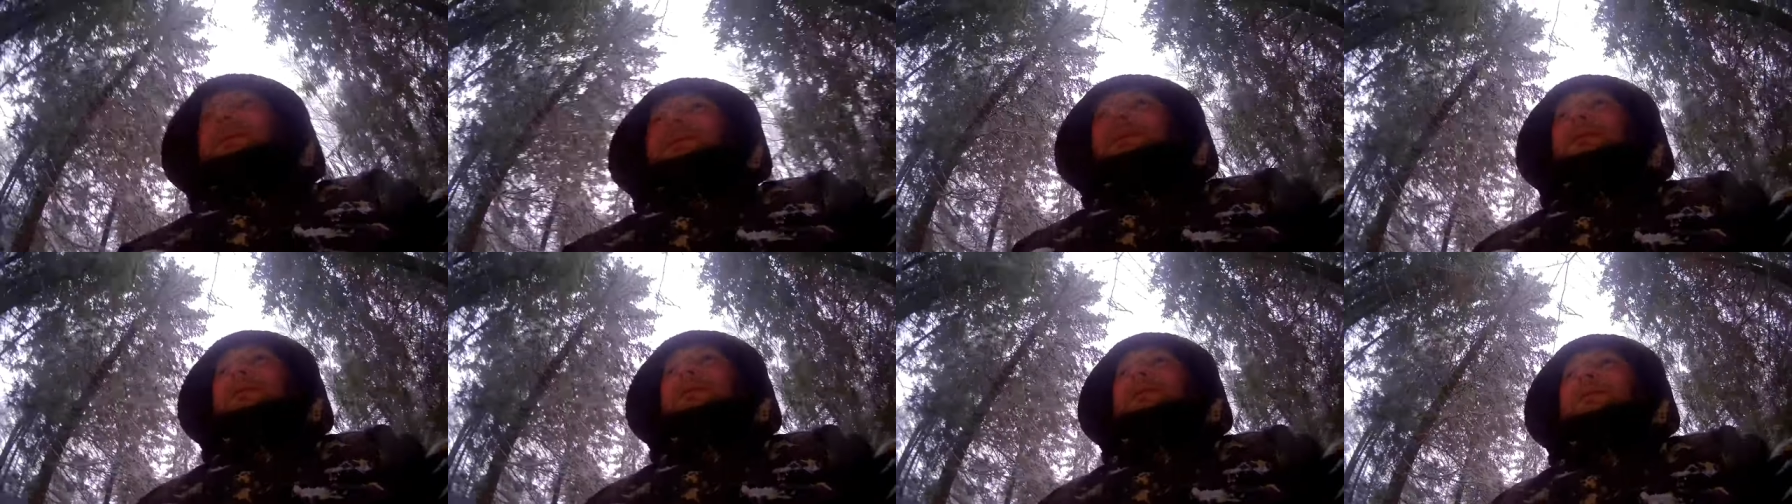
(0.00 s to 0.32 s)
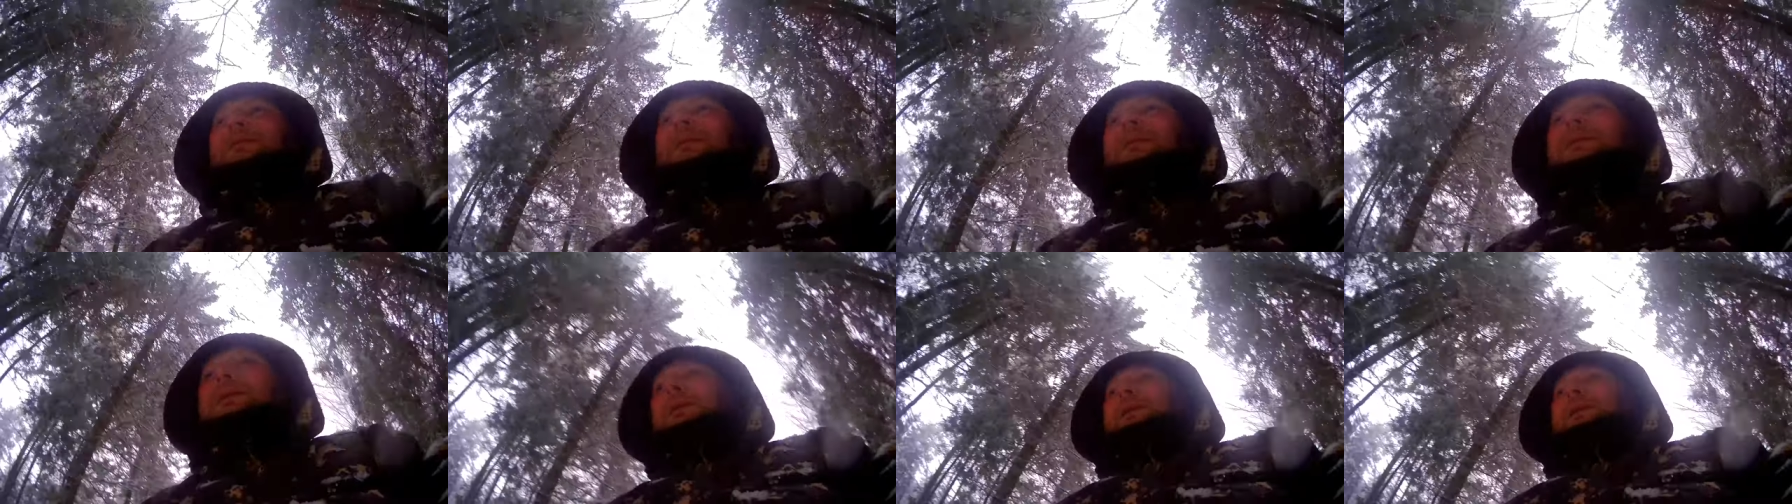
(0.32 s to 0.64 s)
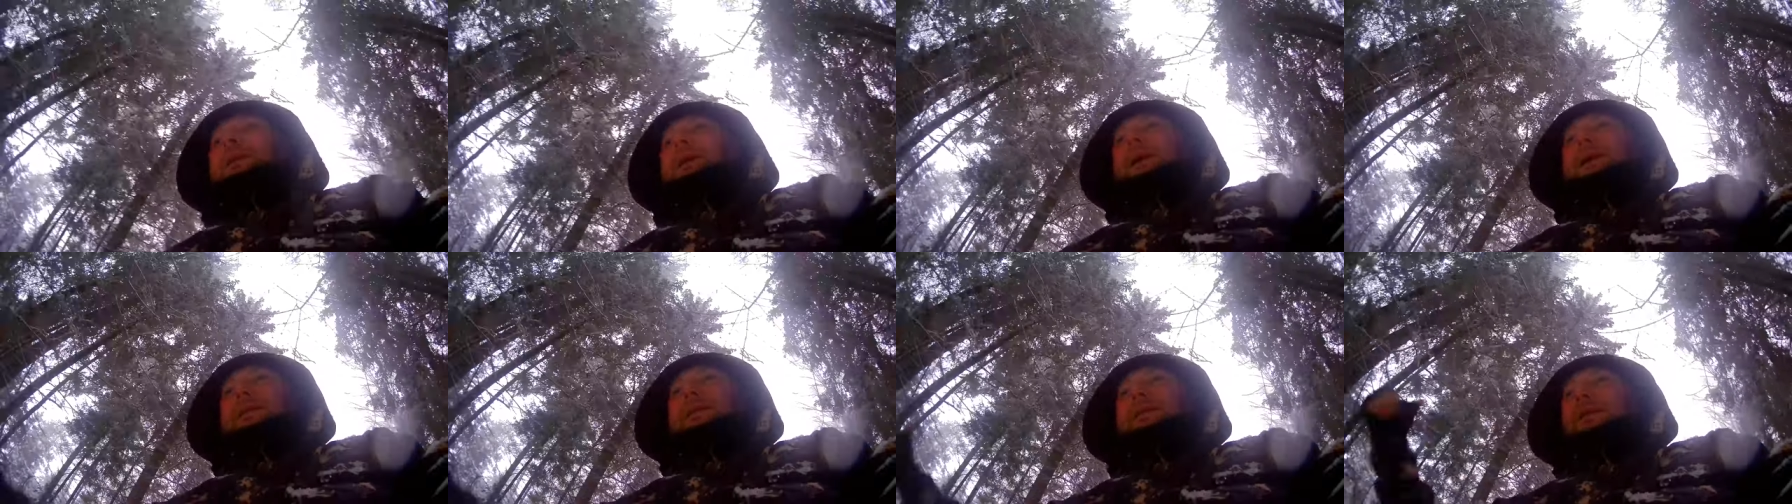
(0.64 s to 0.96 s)
да.
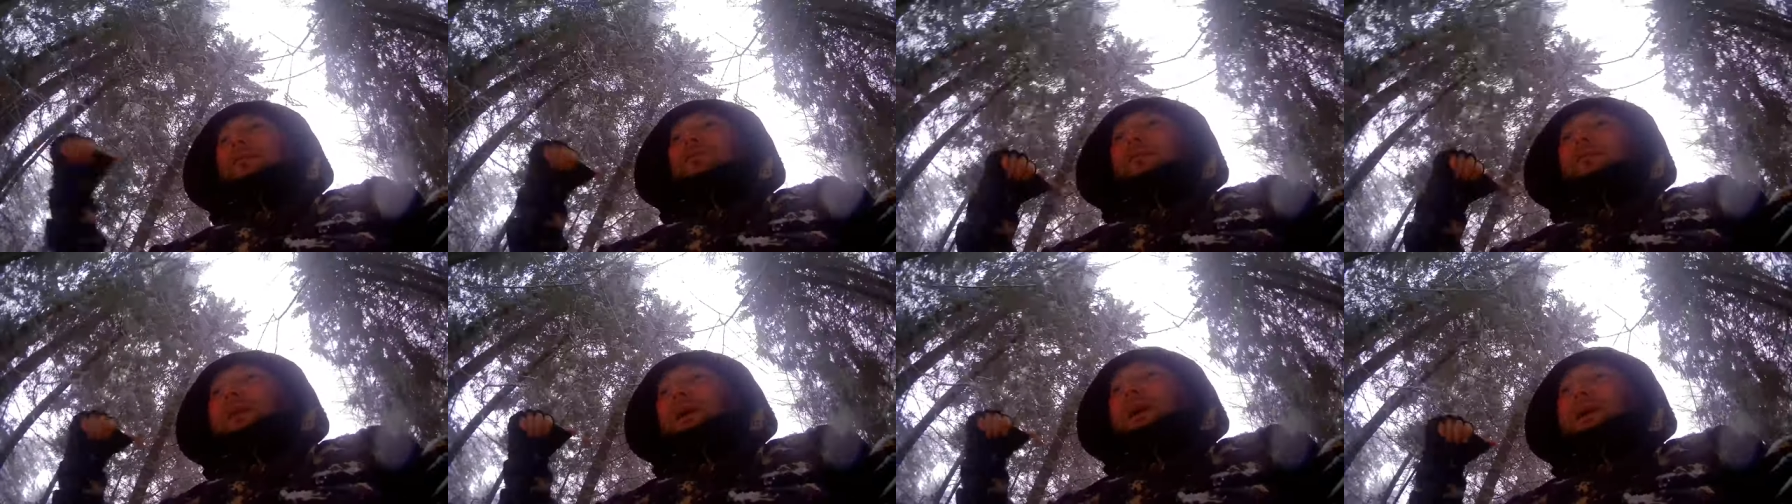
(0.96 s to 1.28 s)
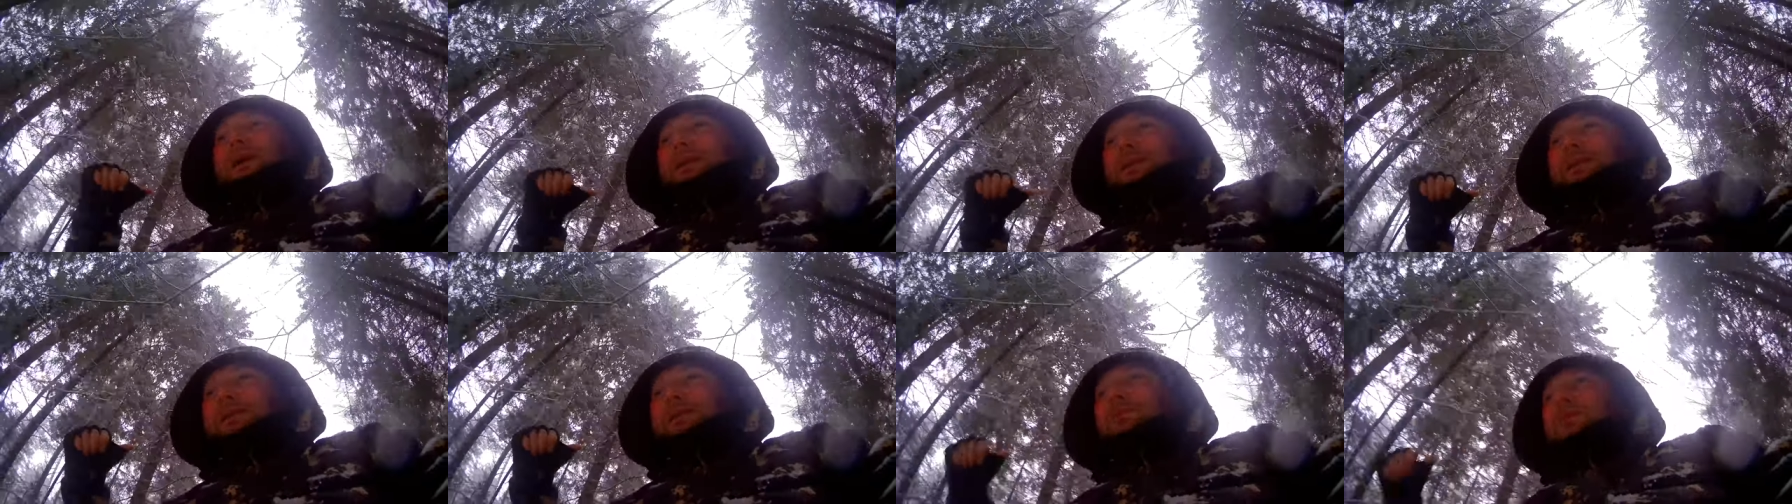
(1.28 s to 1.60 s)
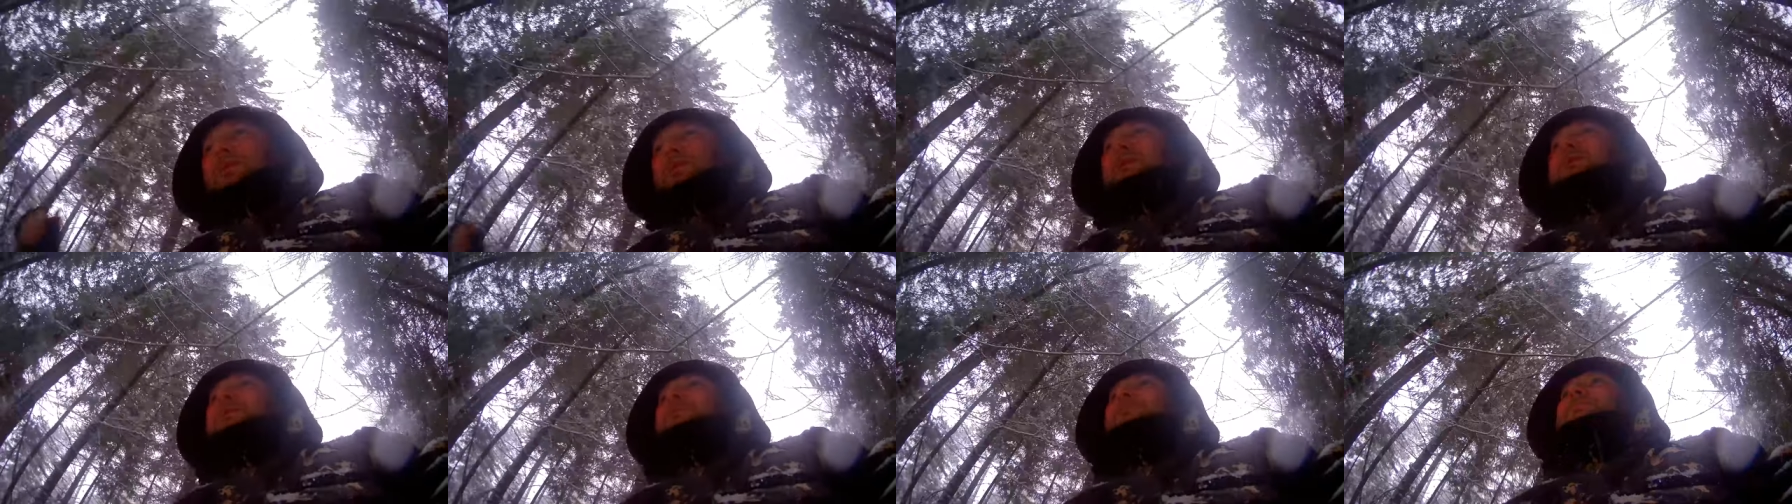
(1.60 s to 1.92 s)
Хотя у меня есть
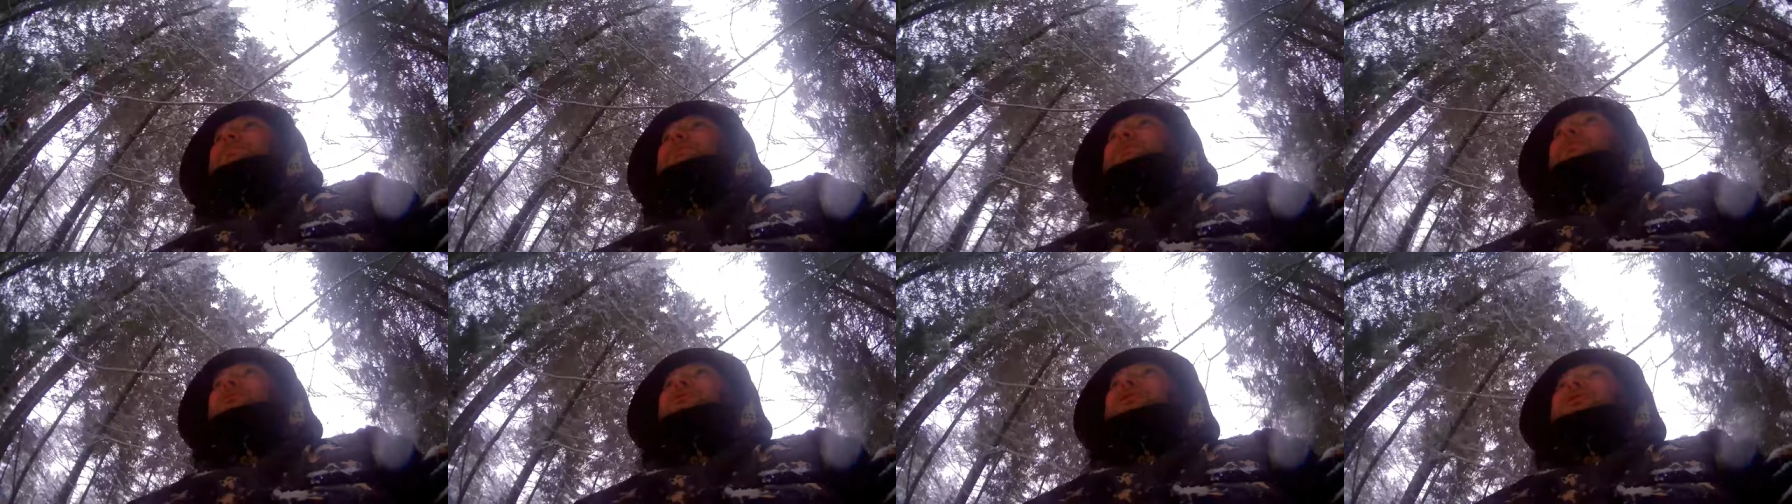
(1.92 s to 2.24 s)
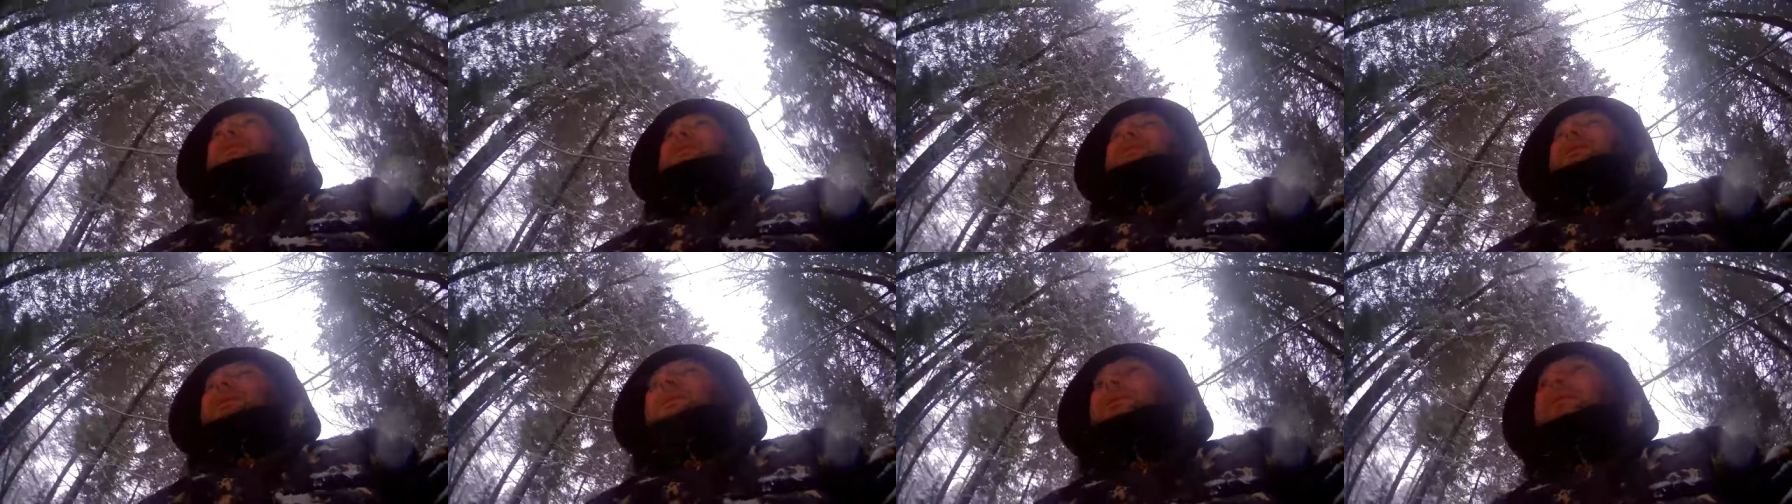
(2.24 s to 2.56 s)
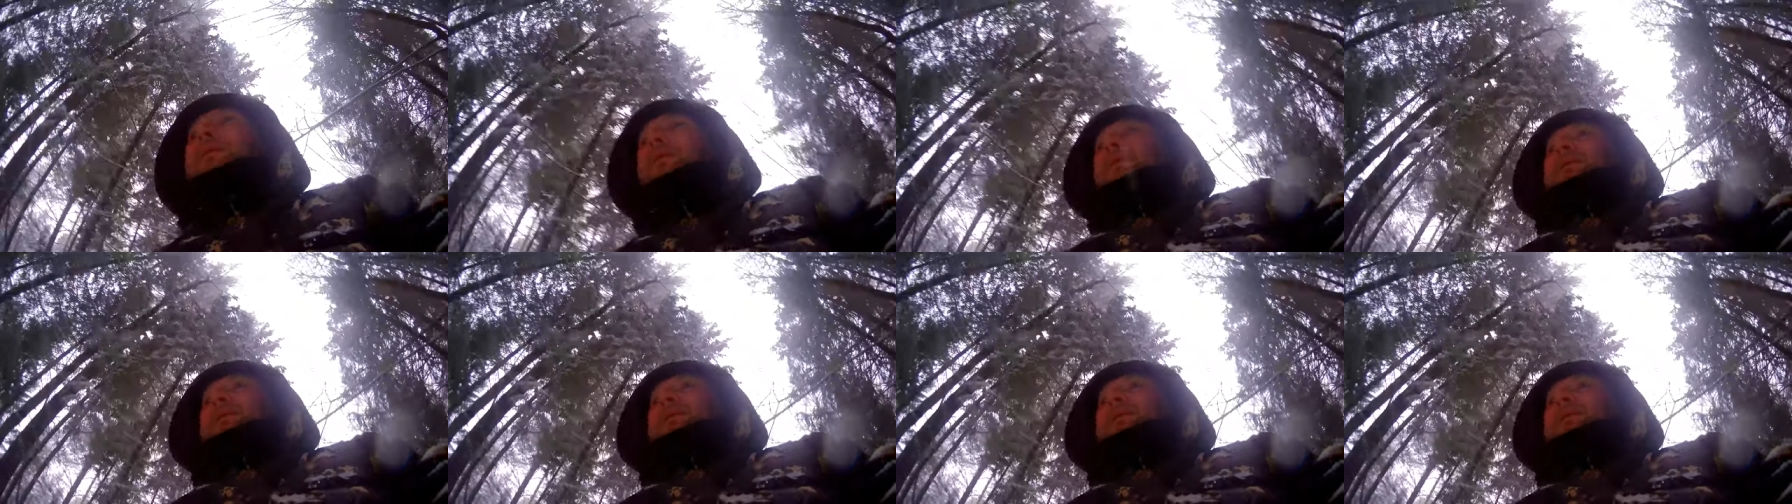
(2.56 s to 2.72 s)
белые перчатки,